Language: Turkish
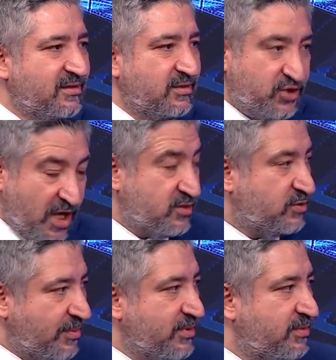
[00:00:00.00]
Şansı
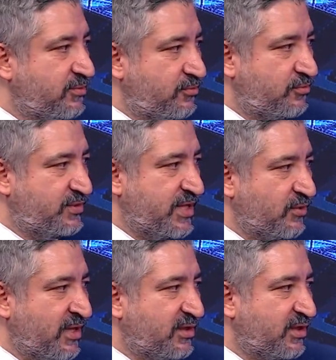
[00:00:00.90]
tabii ki yüksek
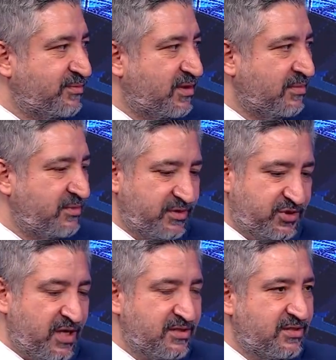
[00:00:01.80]
olan takımlardan biri.
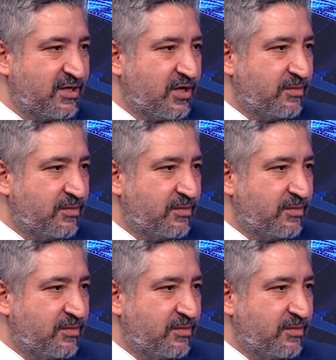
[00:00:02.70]
Şans ha.